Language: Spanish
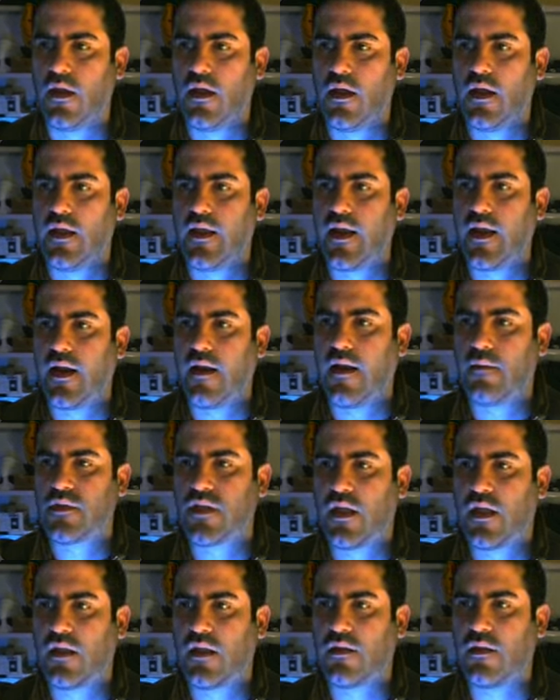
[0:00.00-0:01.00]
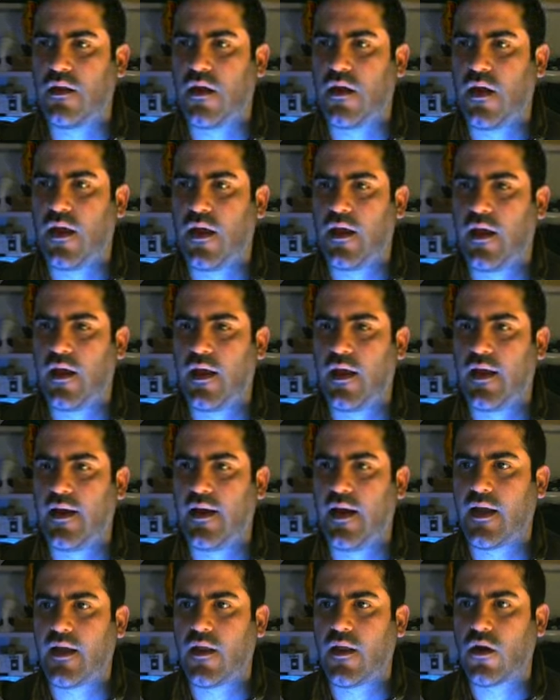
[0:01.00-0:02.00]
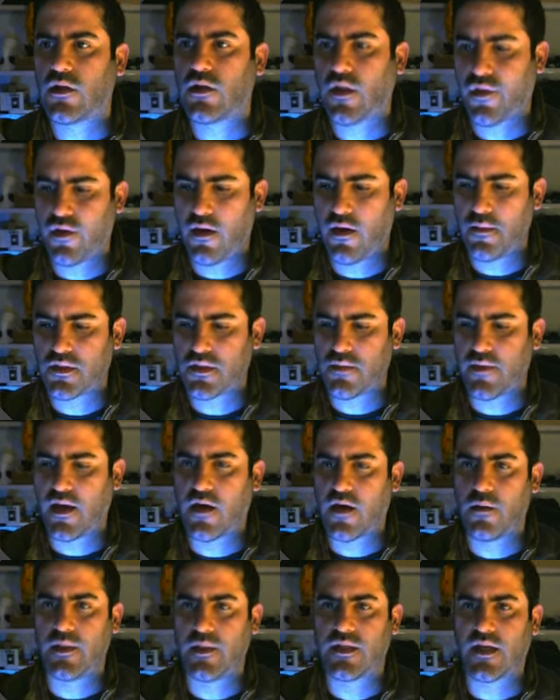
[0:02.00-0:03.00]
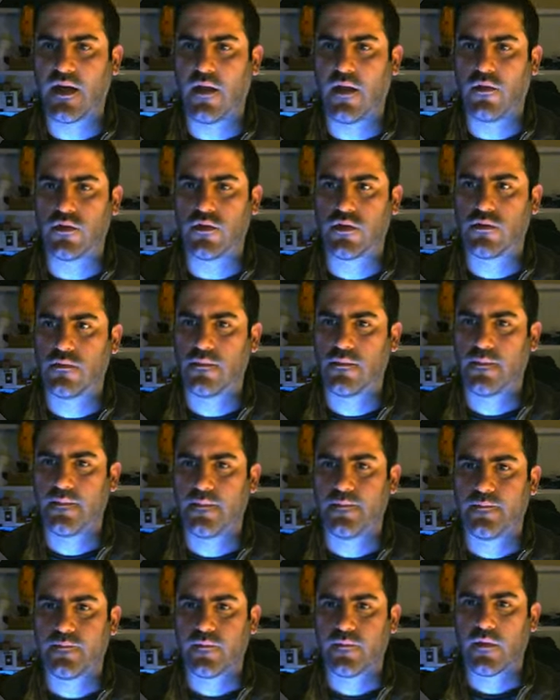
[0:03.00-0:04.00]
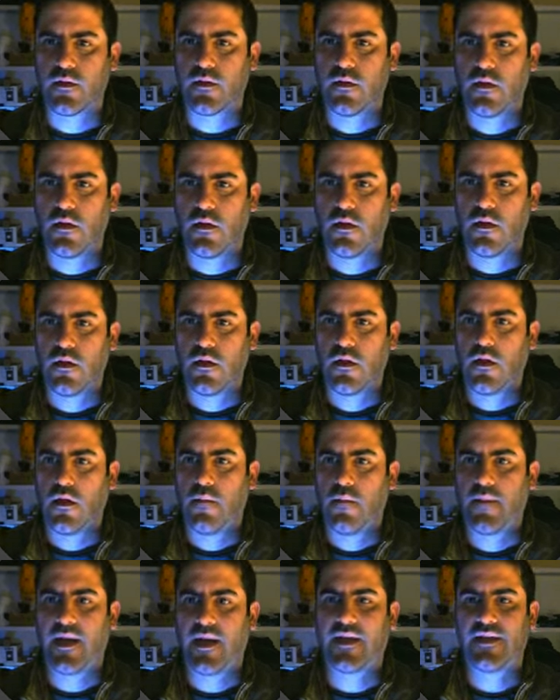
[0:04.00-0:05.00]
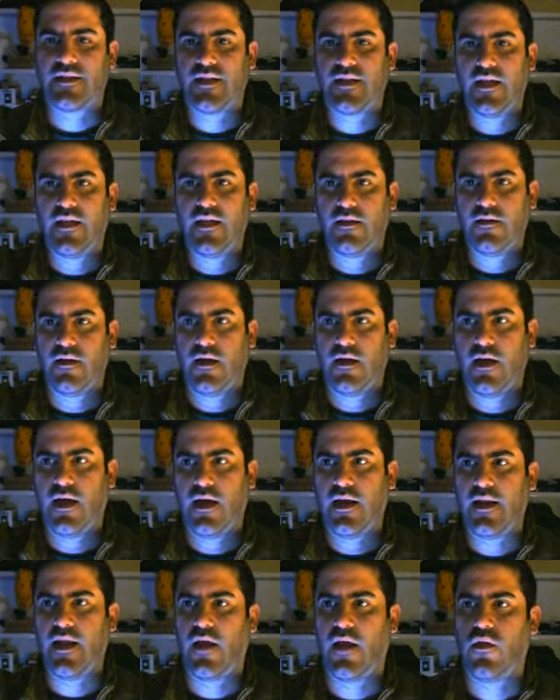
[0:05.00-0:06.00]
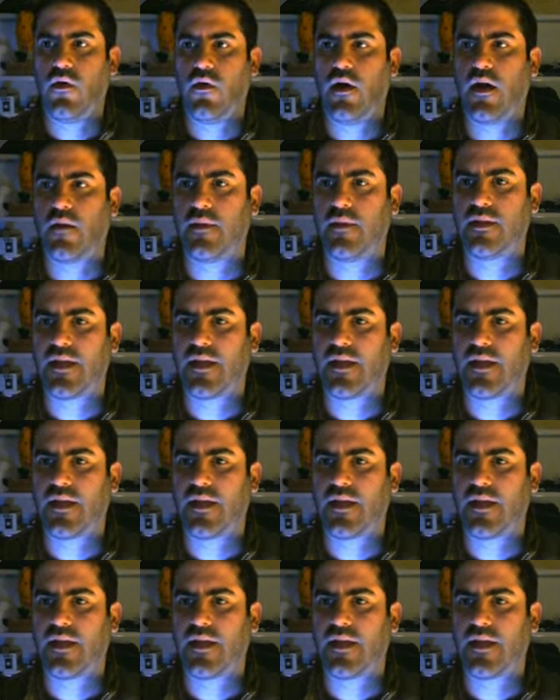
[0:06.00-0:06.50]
Y ahora le vamos a decir, eh, en el eje de rotación le vamos a poner 90 grados. Para que esté alineado a 90